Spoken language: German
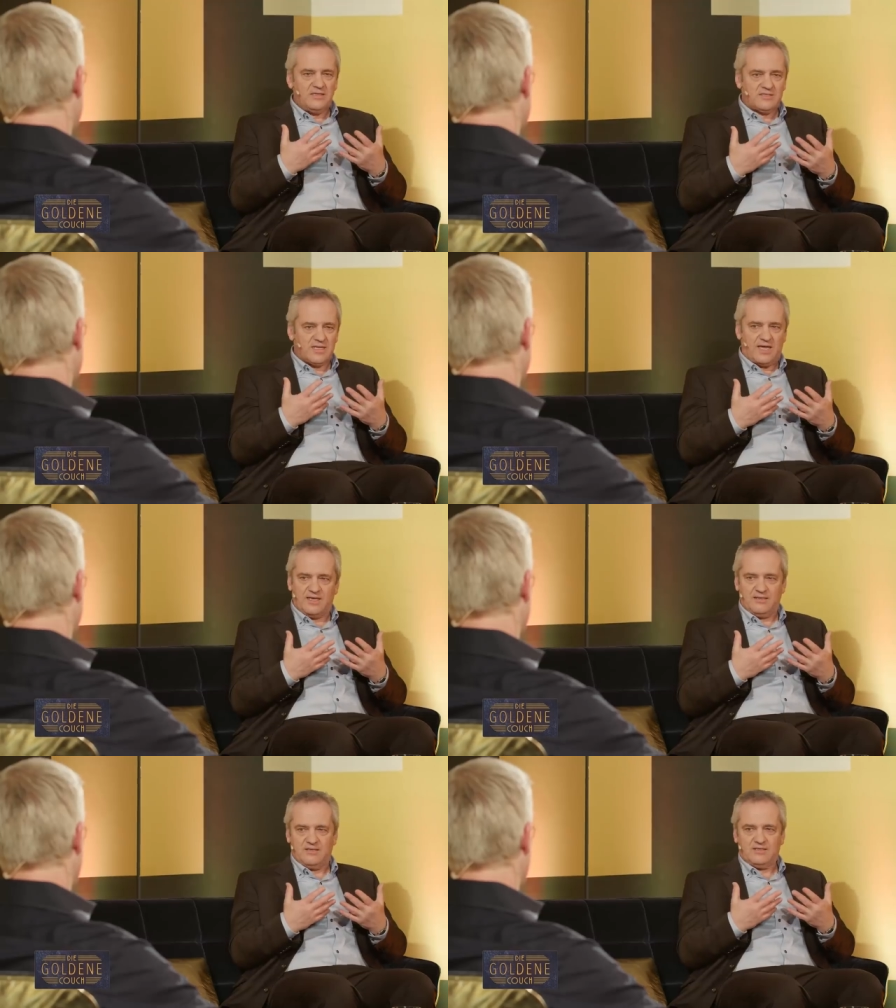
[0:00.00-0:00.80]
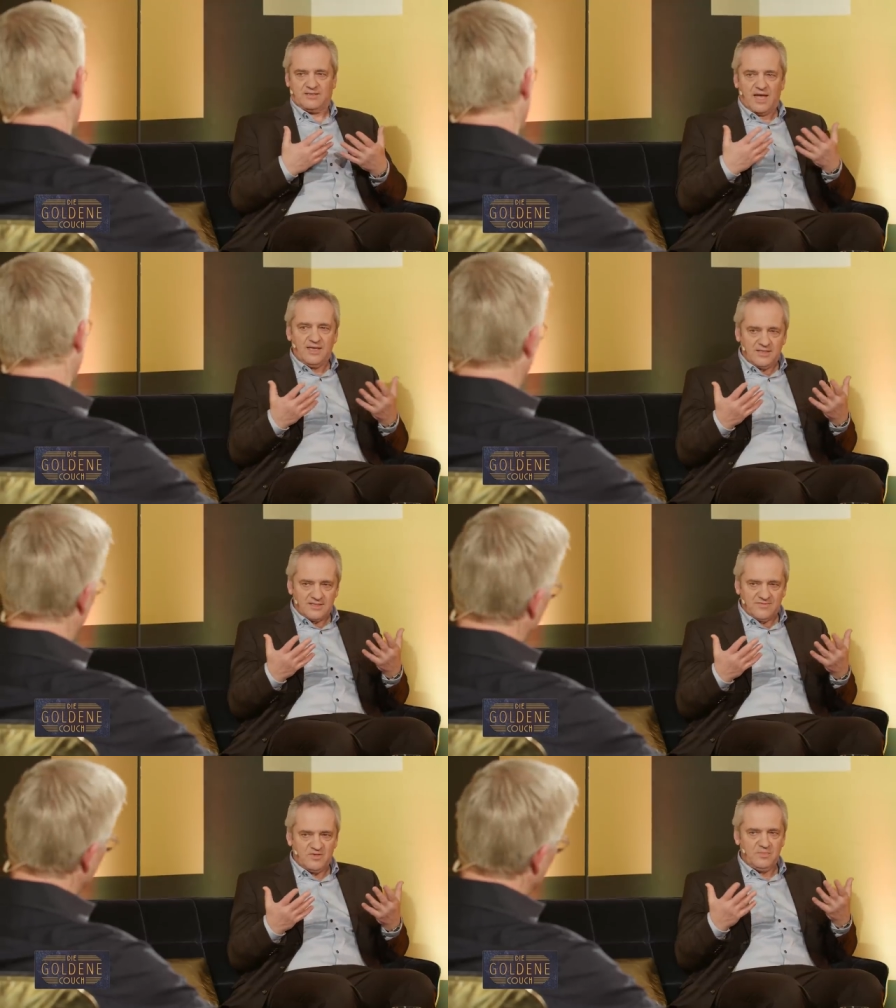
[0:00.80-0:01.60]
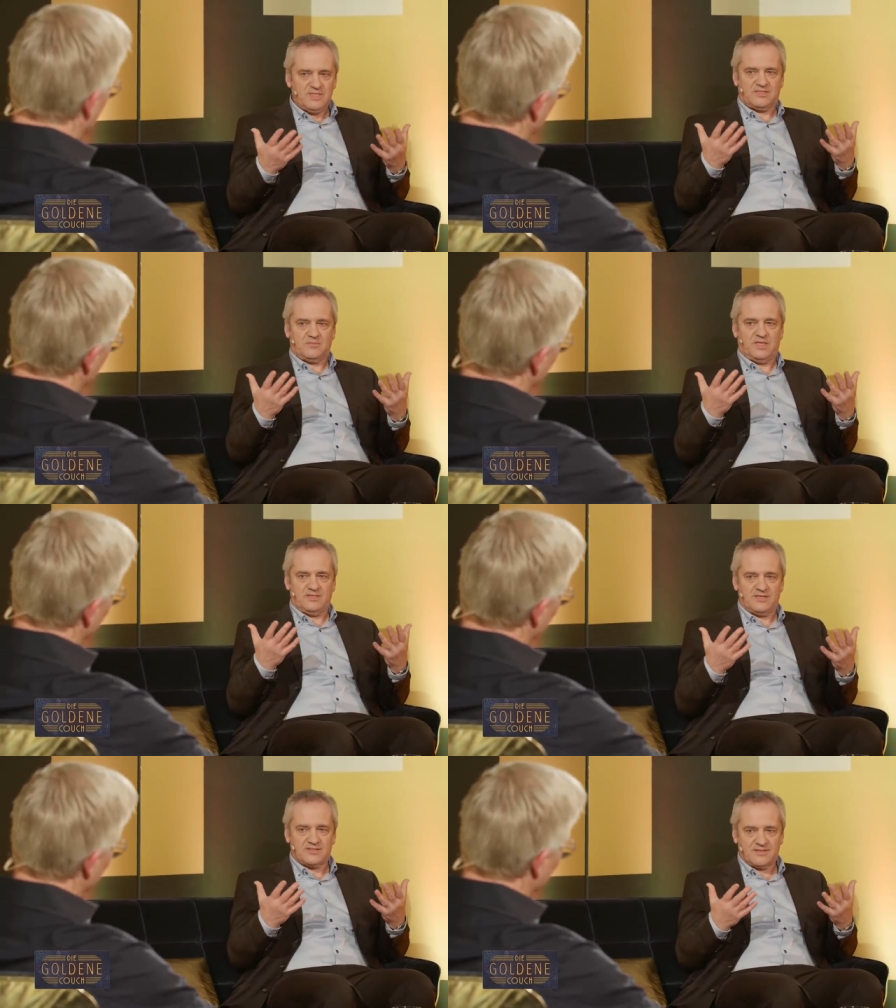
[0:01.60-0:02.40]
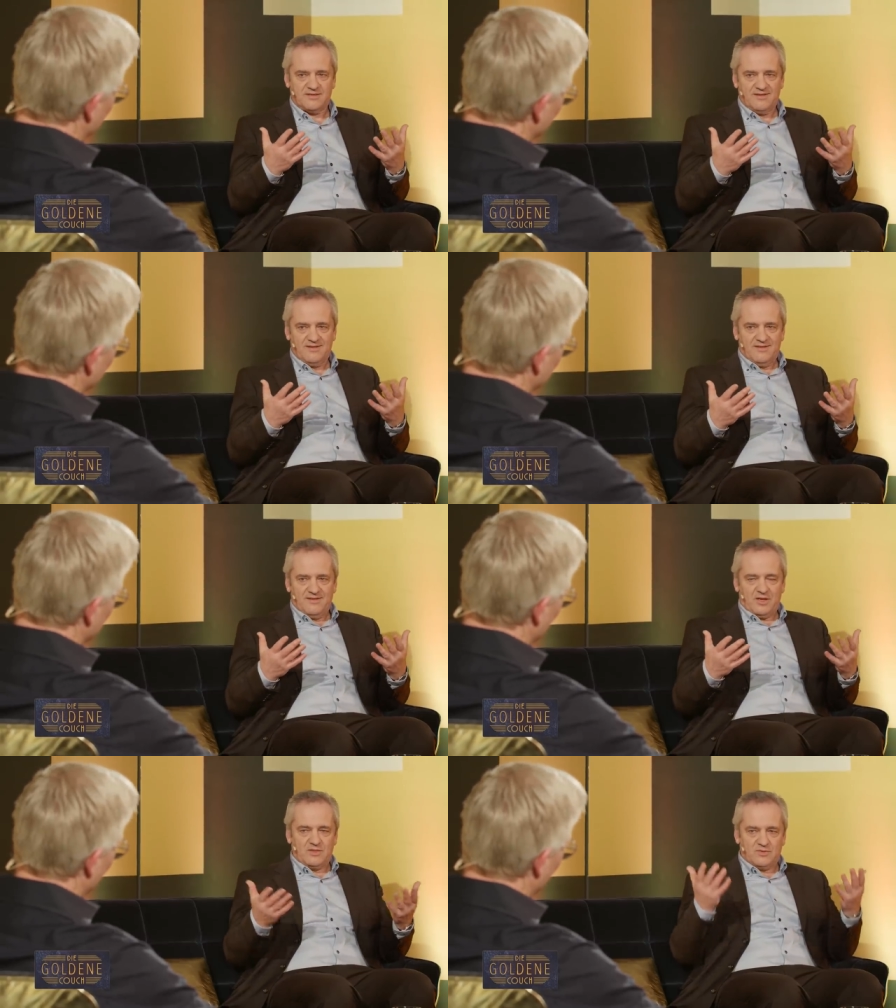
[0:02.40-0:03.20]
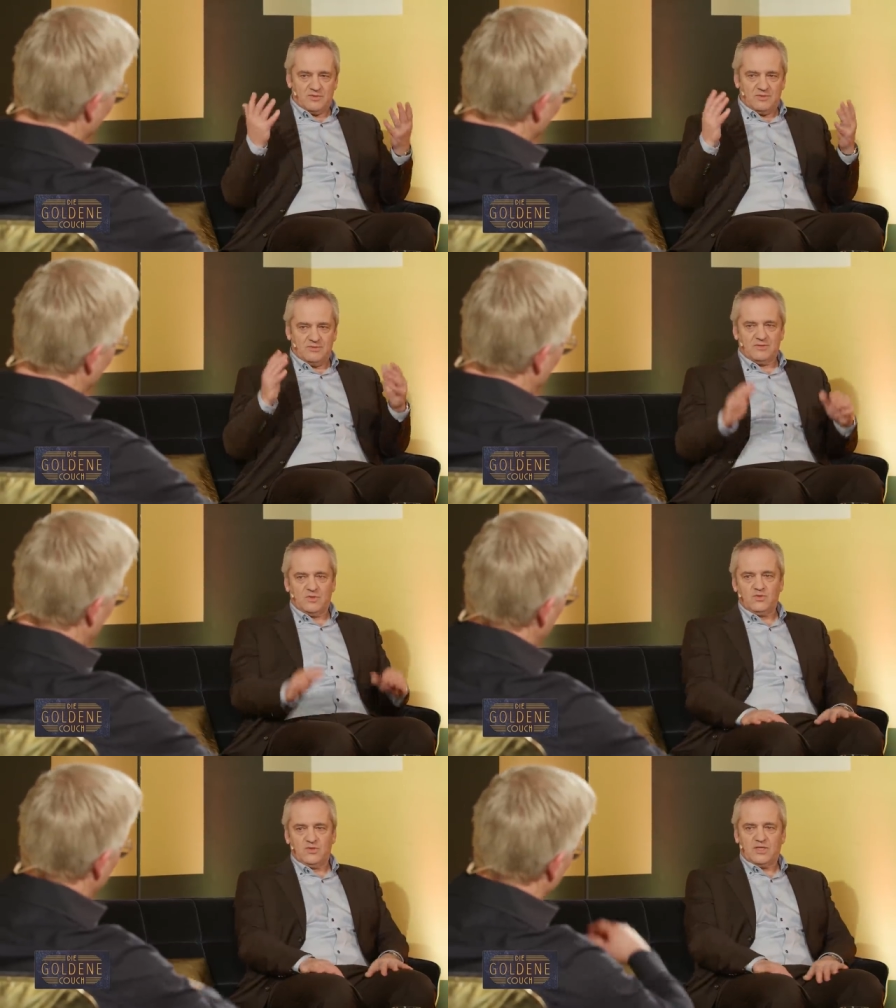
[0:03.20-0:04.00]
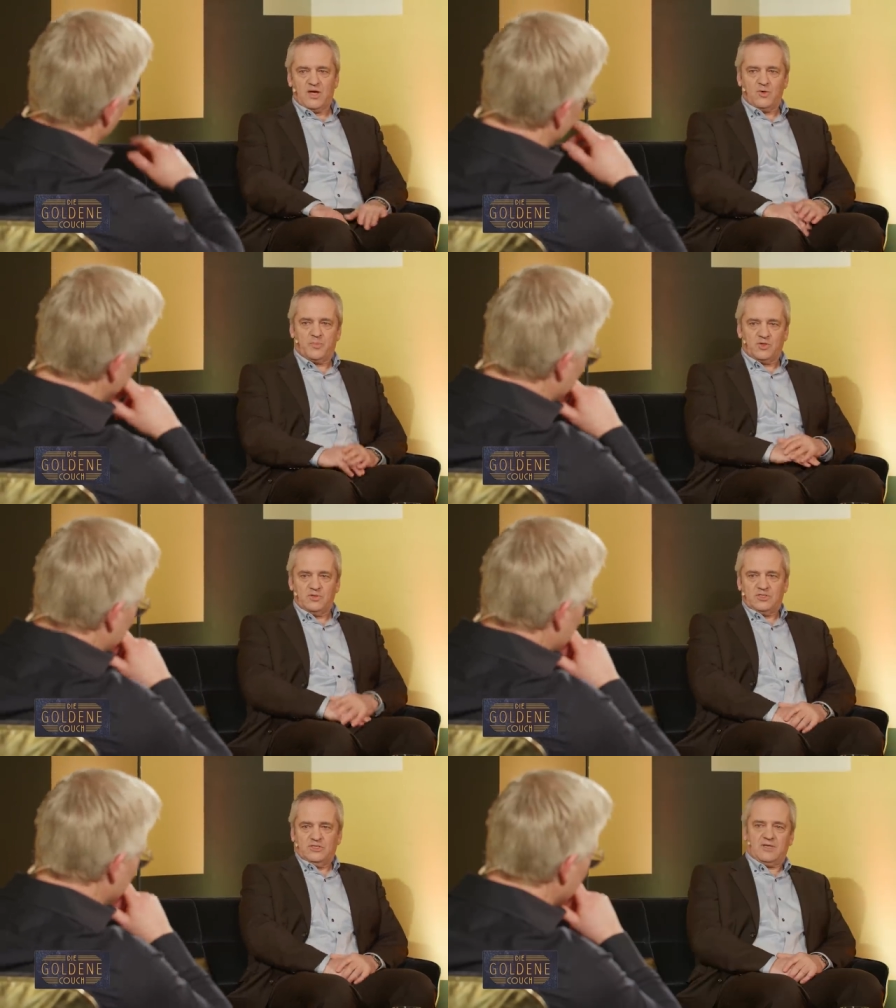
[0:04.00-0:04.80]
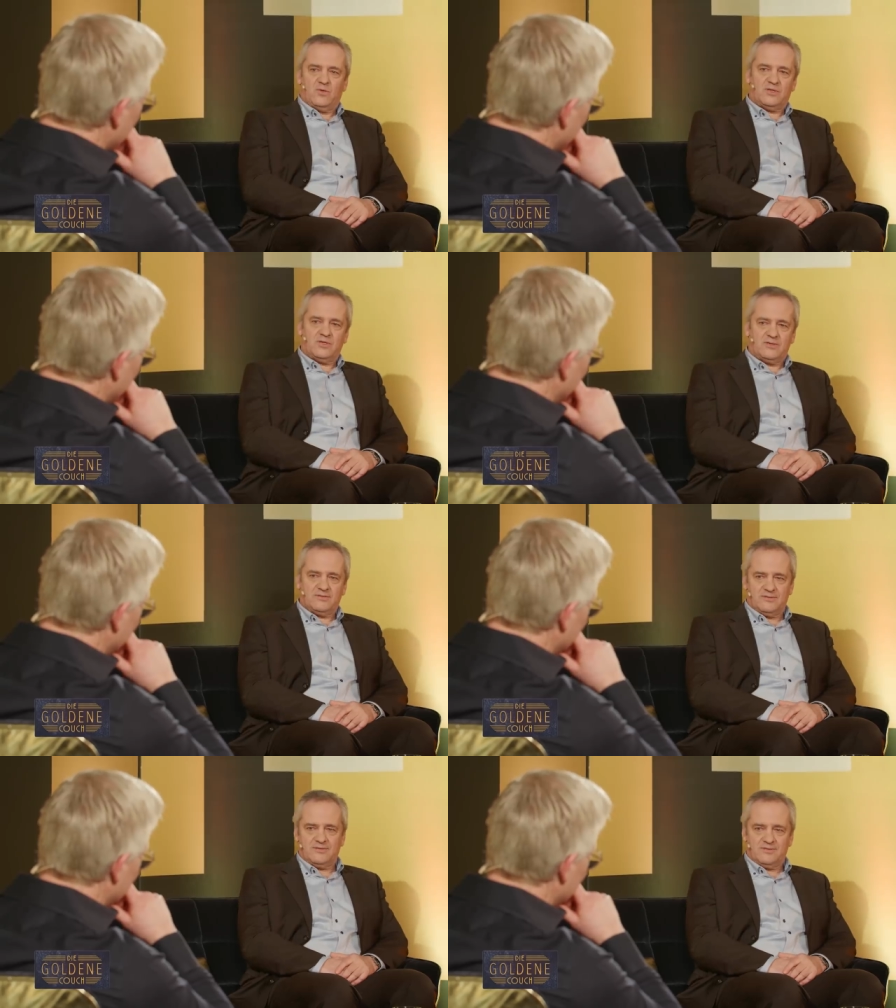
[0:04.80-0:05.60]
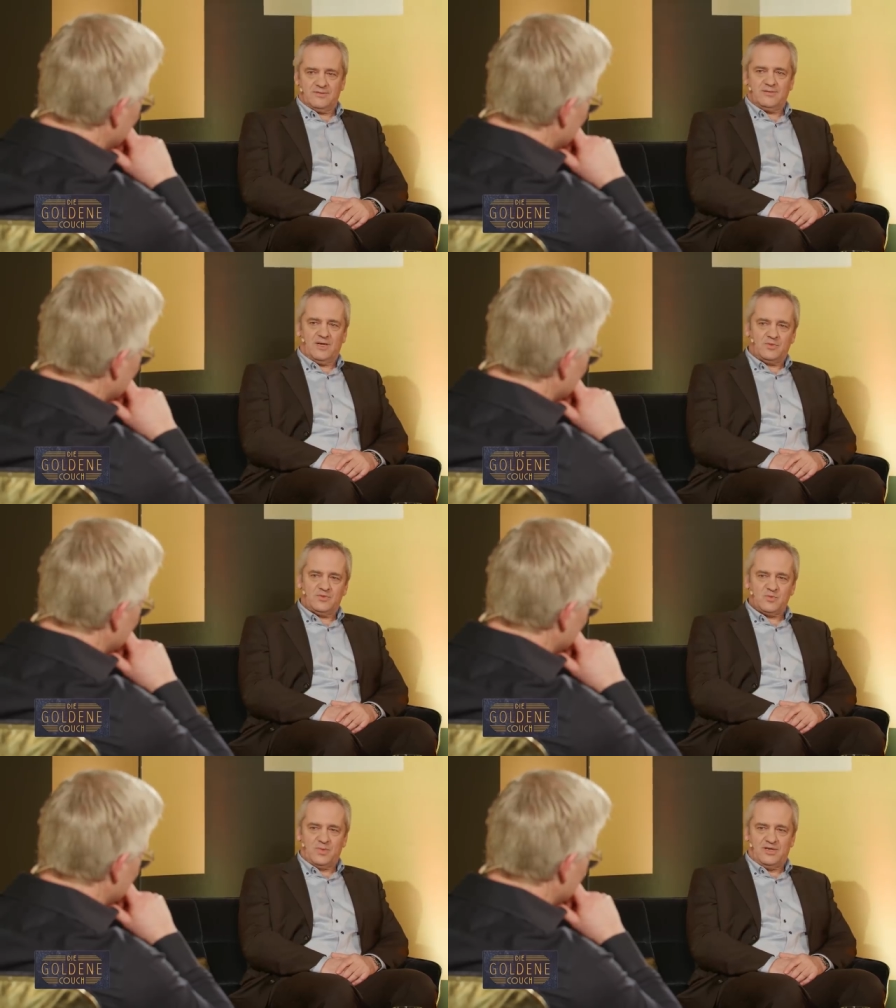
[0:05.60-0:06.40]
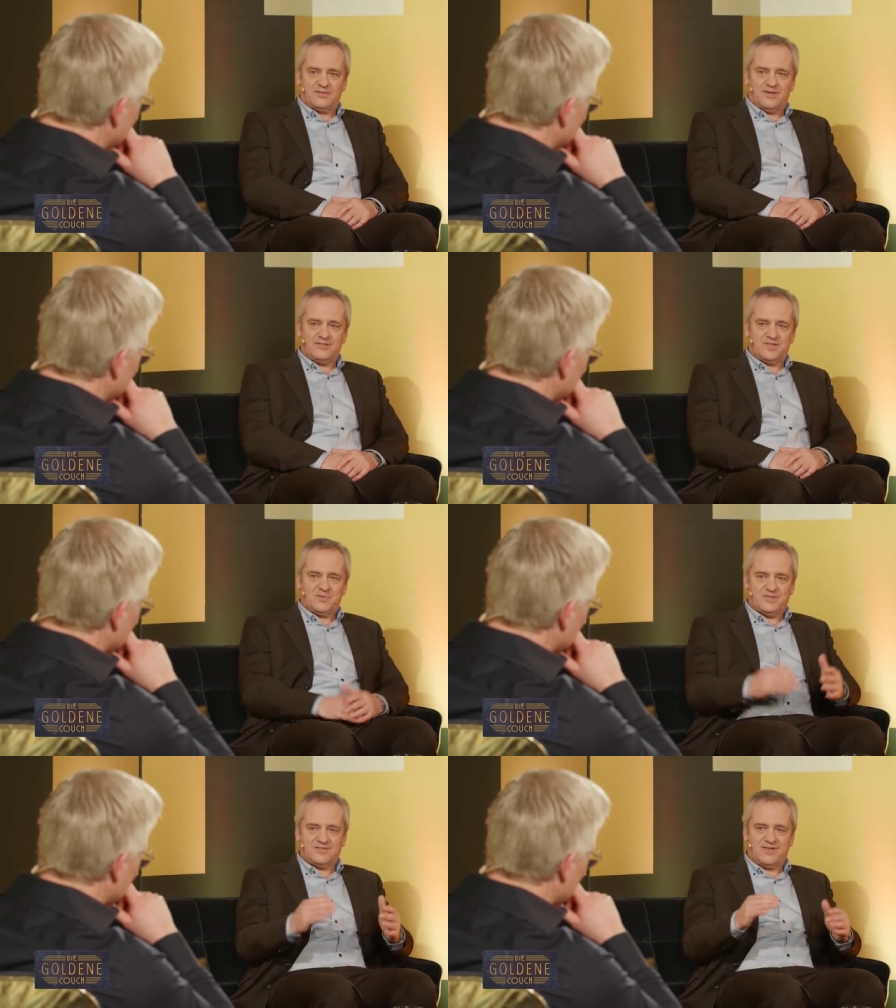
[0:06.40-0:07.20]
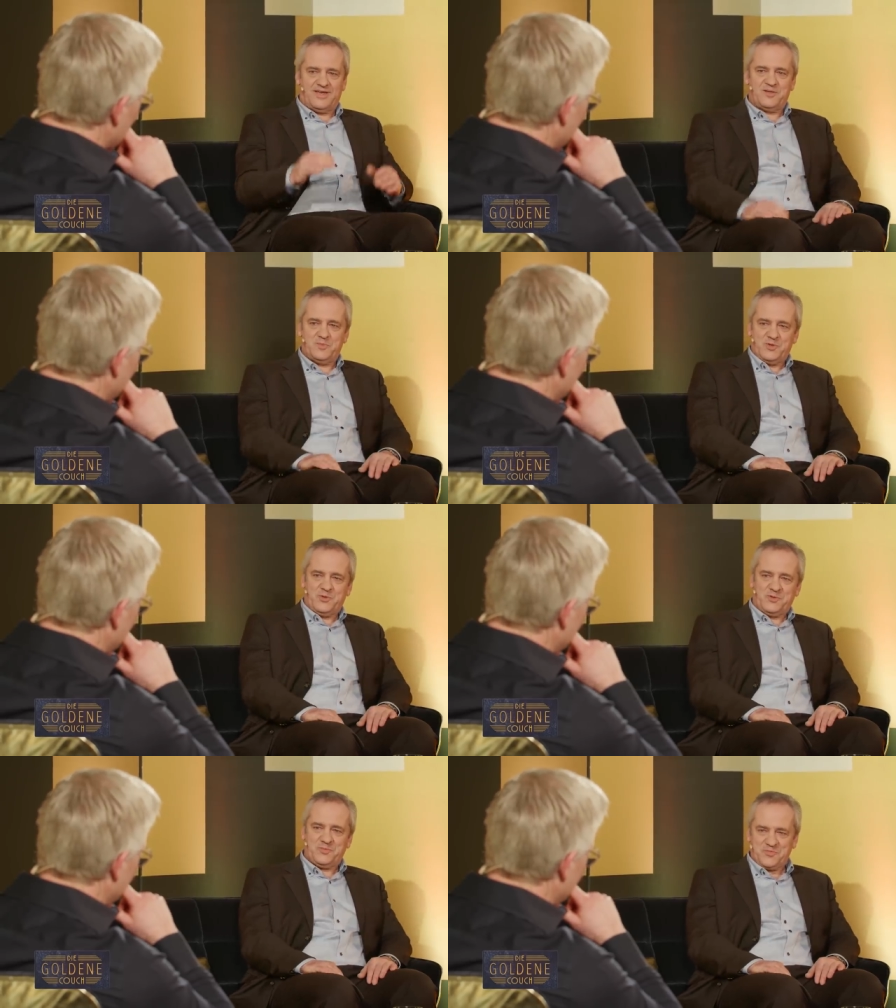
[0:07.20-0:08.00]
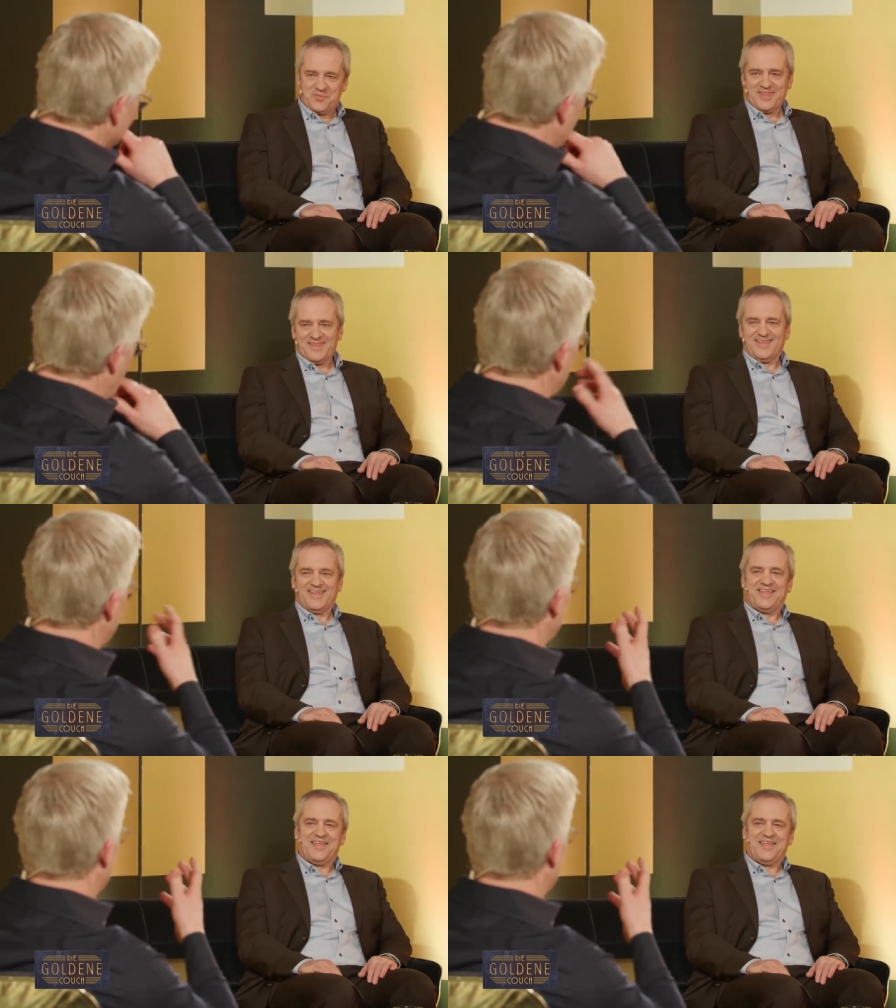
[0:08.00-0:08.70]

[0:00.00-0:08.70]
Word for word: ist eigentlich reich? Wie misst man das? Also Günter Jauch produziert auch äh, ab und zu mal einen Reichen mit einer Million. Aber ich